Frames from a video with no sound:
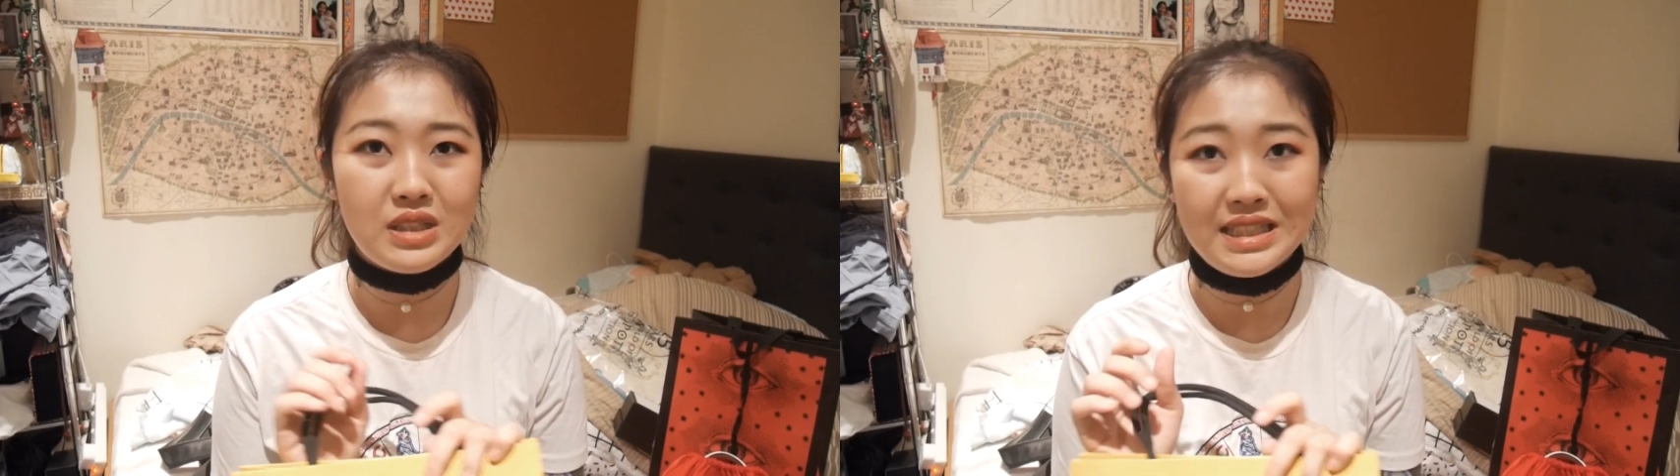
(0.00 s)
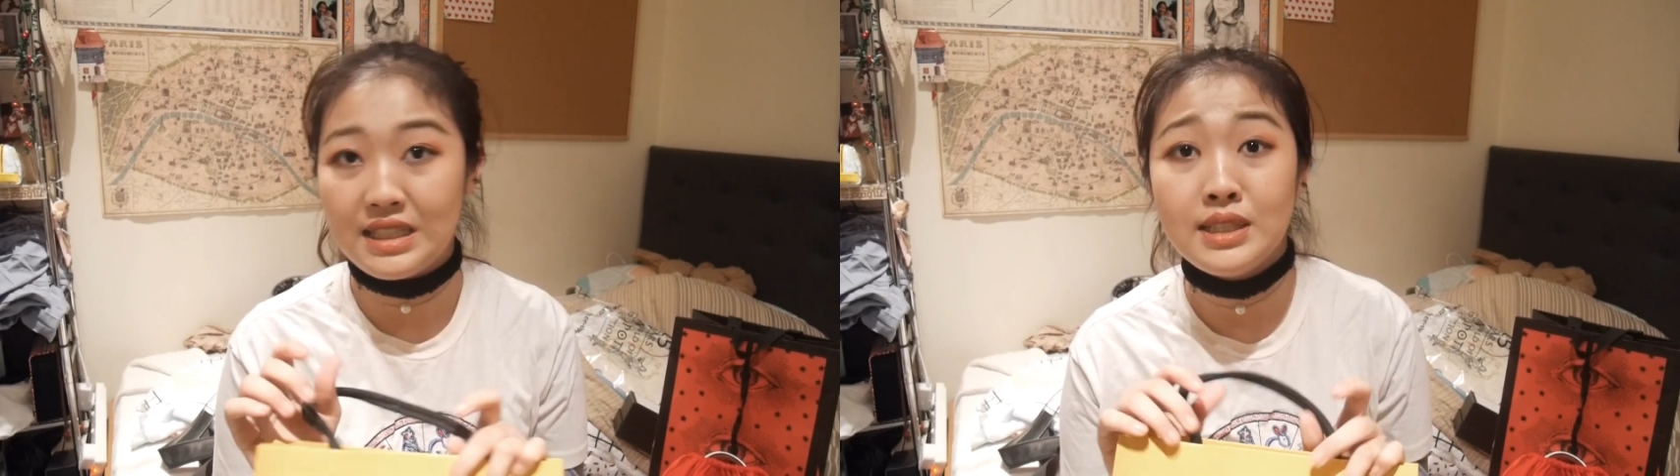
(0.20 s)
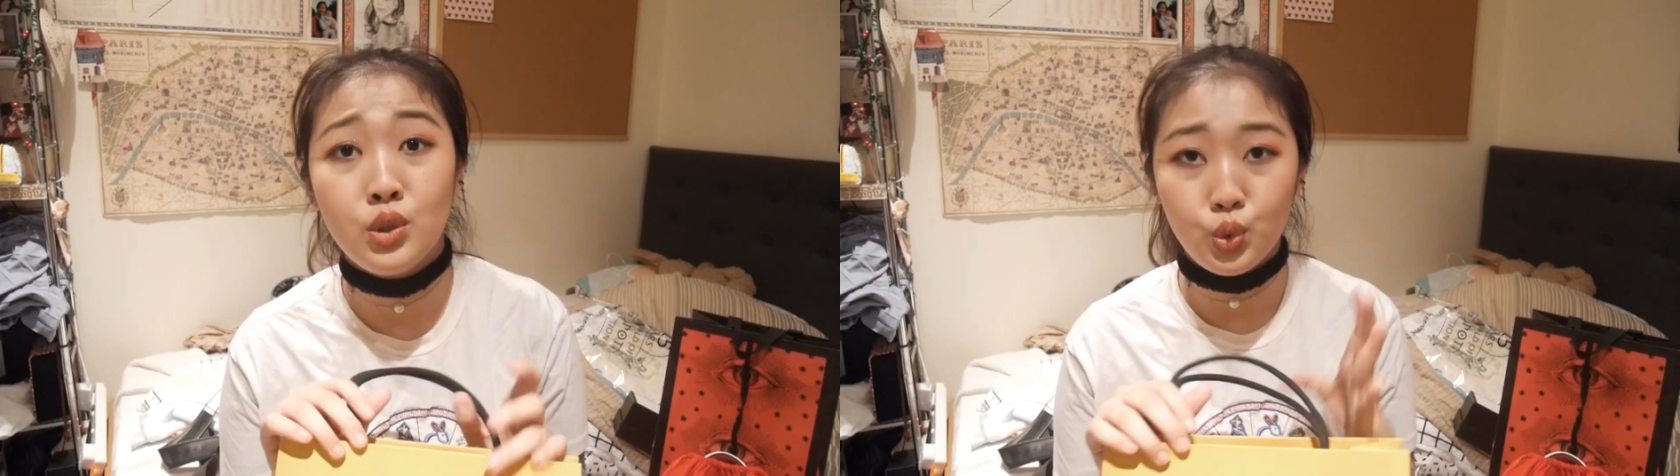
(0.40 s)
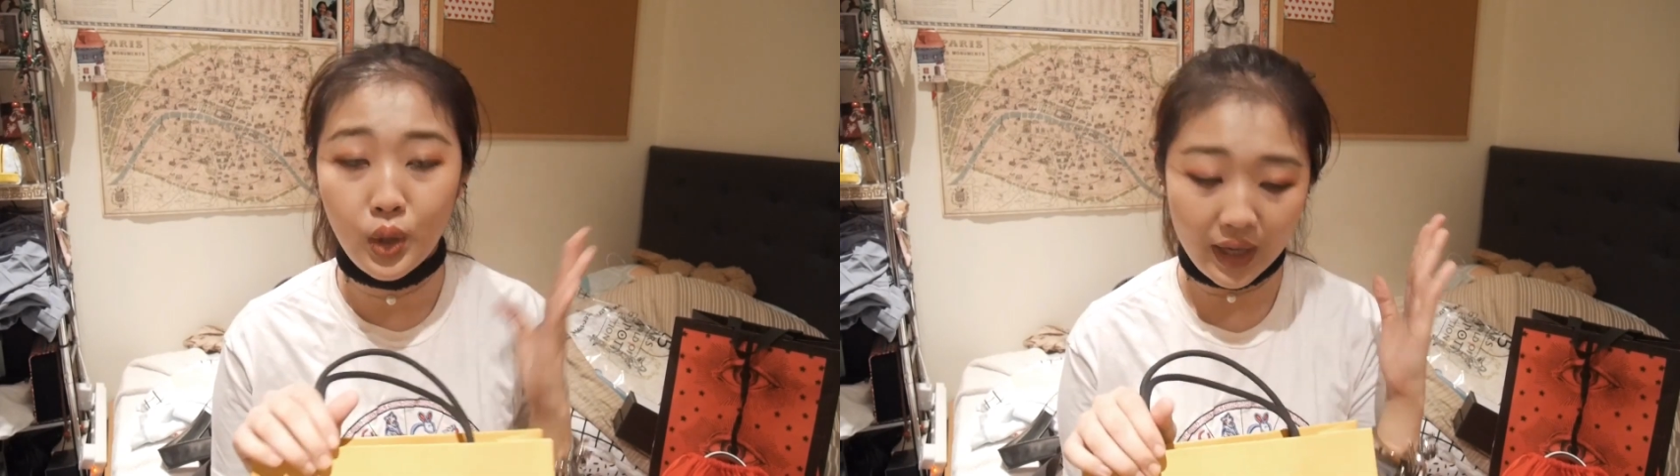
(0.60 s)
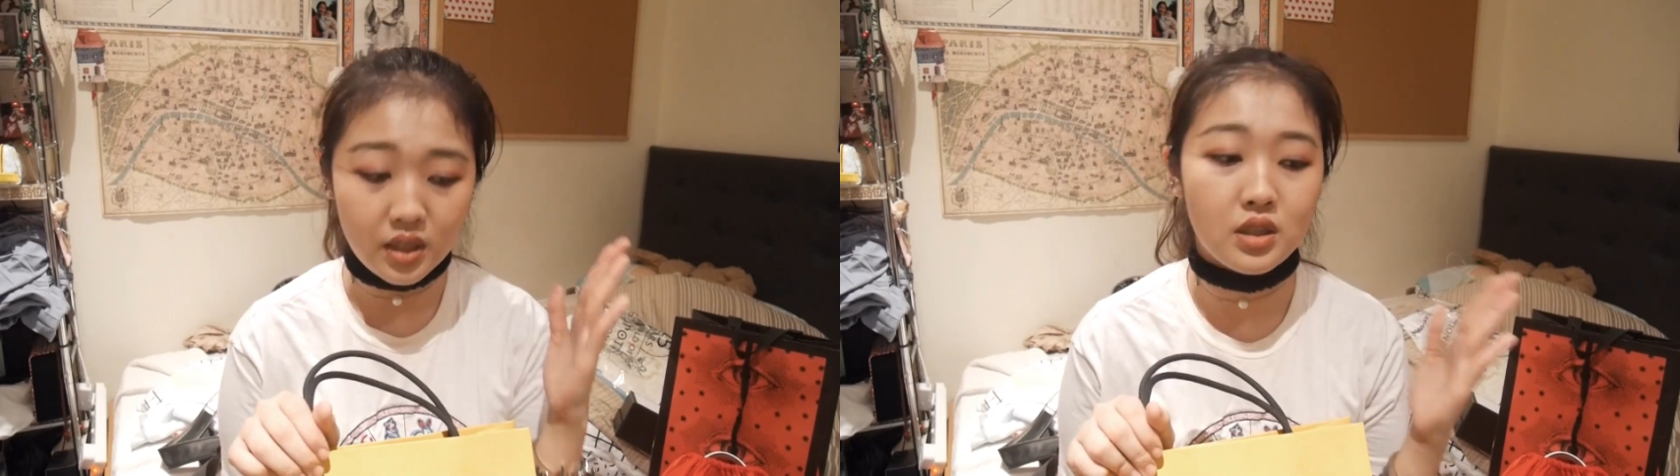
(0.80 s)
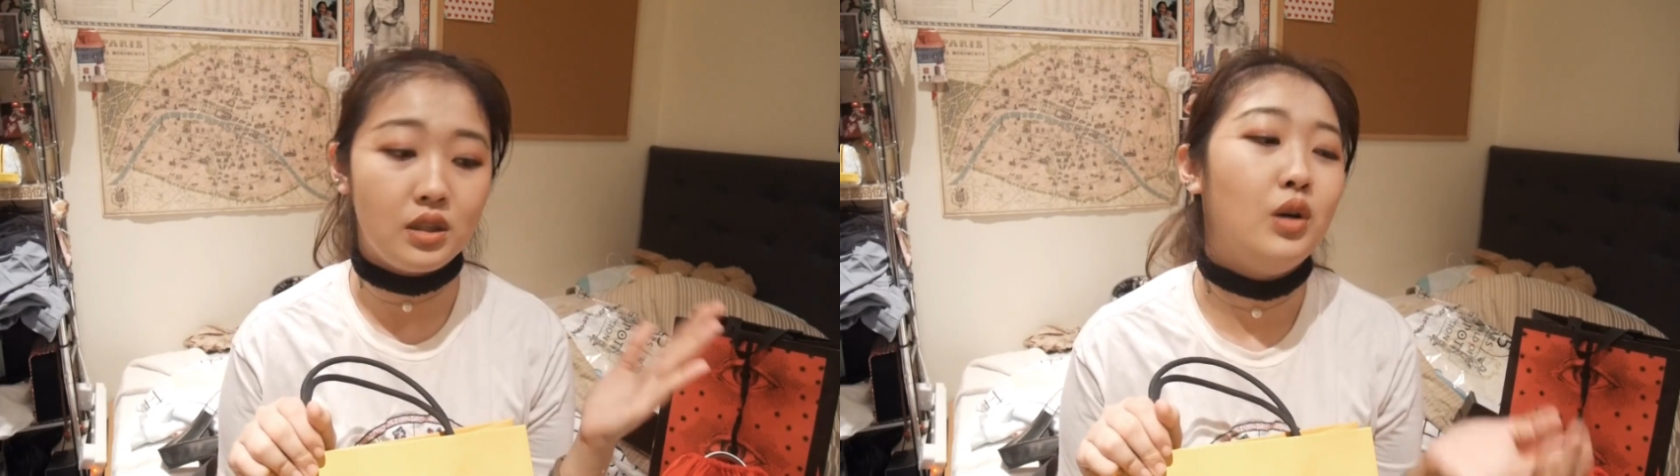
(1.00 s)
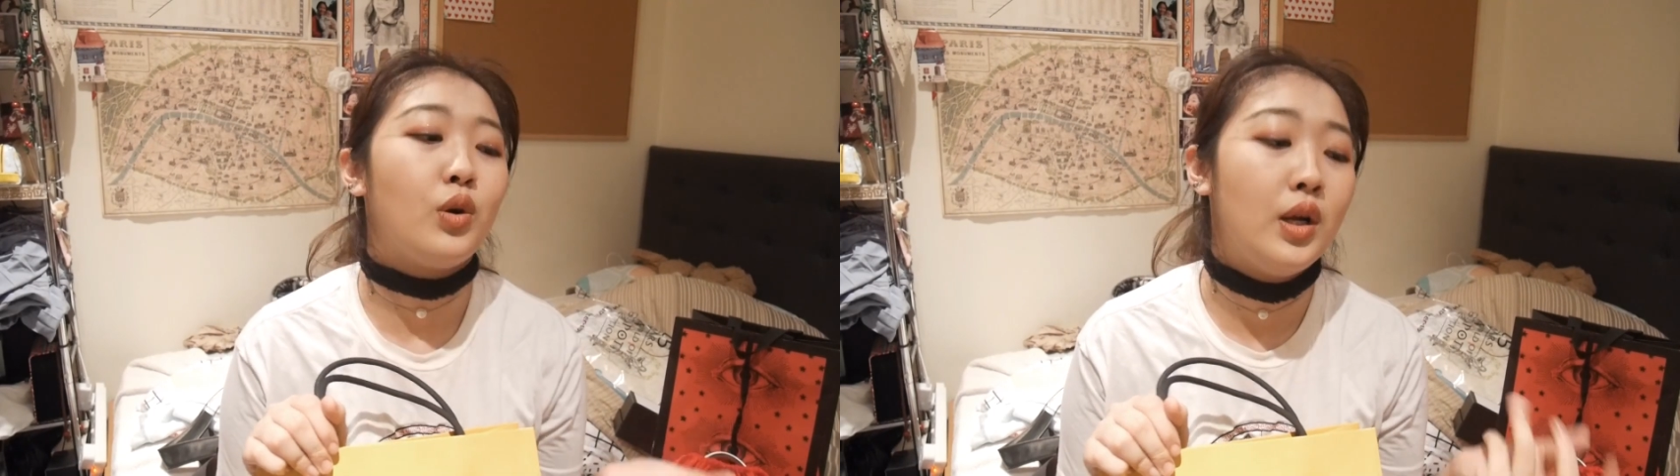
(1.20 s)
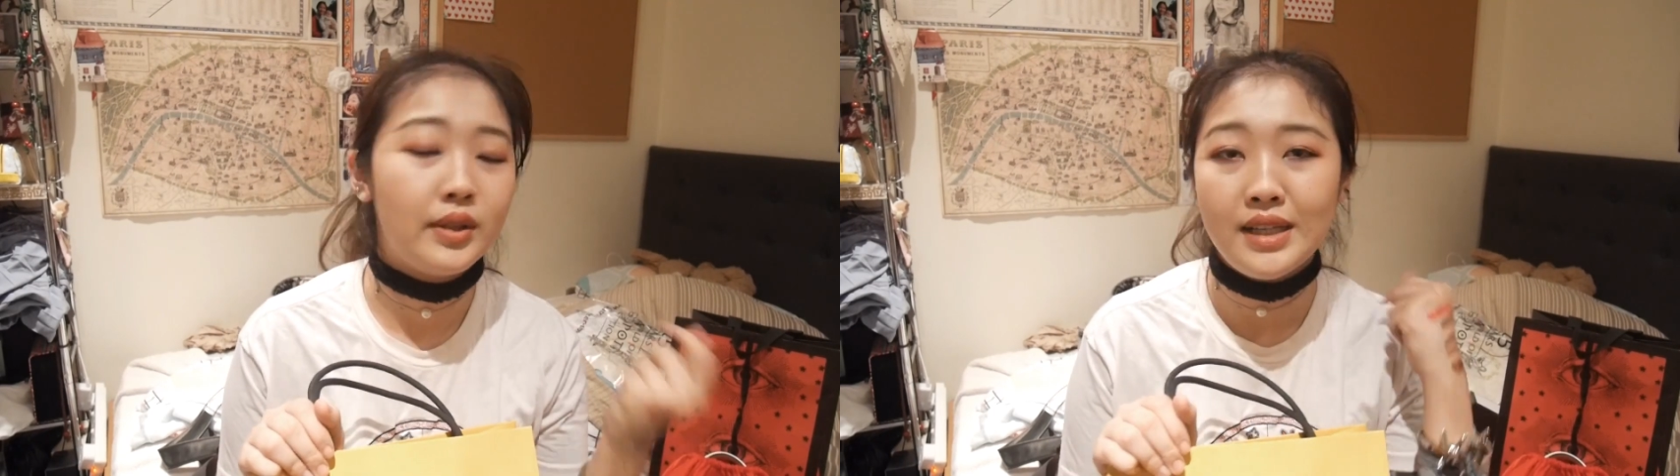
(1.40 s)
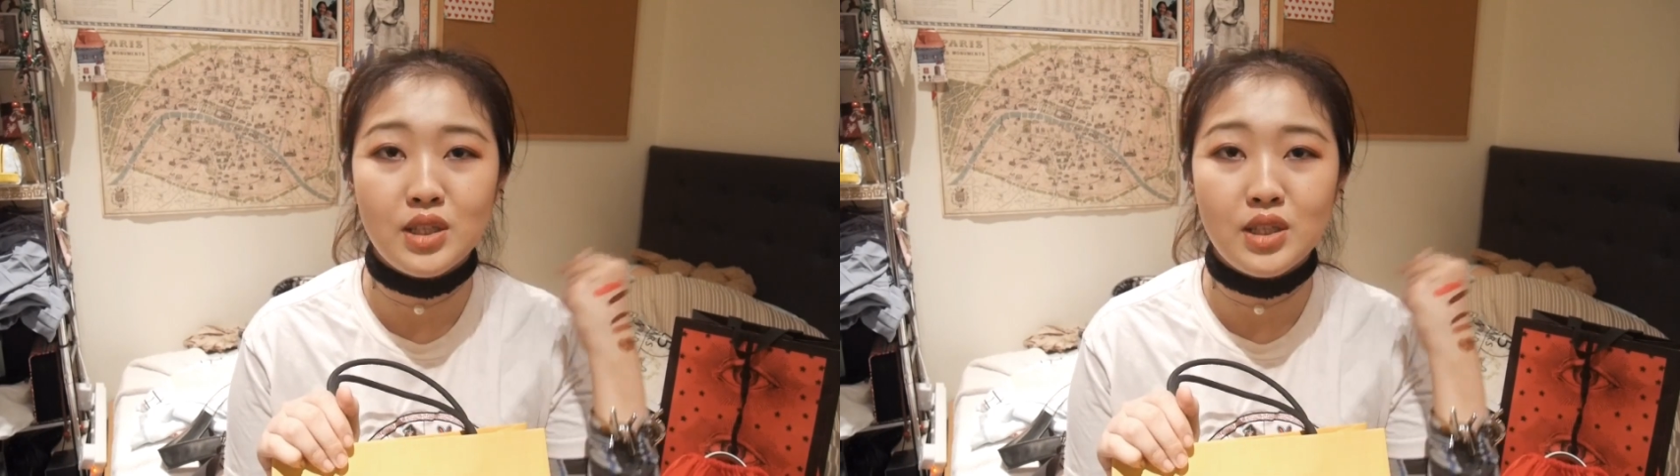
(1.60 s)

仅限于看着很好看，